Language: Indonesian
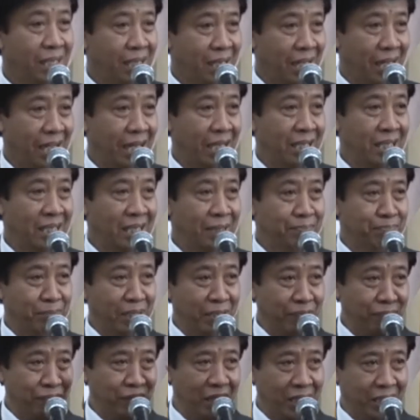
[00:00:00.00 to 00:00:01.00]

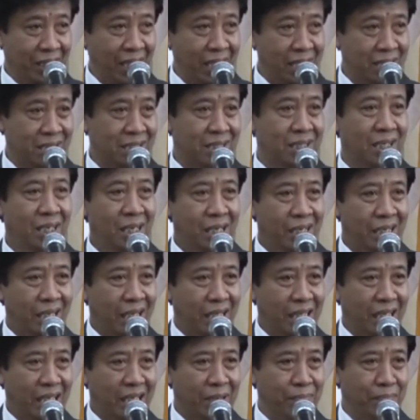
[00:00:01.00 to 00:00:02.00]
relativitas
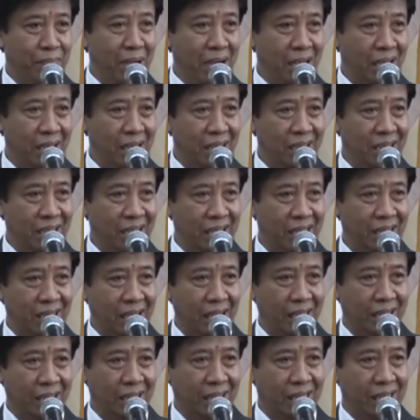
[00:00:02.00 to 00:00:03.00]
yang dikembangkan dengan
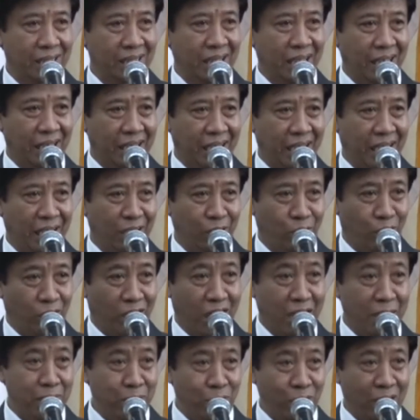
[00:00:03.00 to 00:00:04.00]
critical thinking,
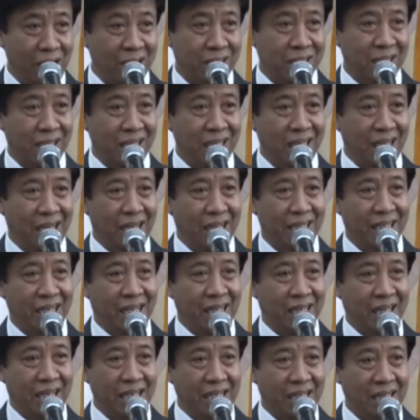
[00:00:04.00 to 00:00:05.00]
kolaborasi dengan
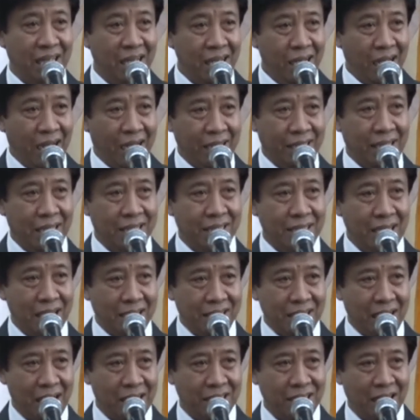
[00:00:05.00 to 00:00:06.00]
yang lain atas
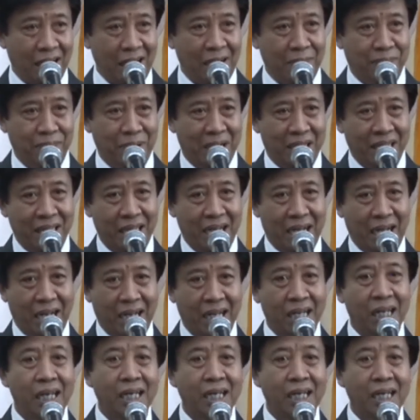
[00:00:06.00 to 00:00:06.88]
dasar cara pandang.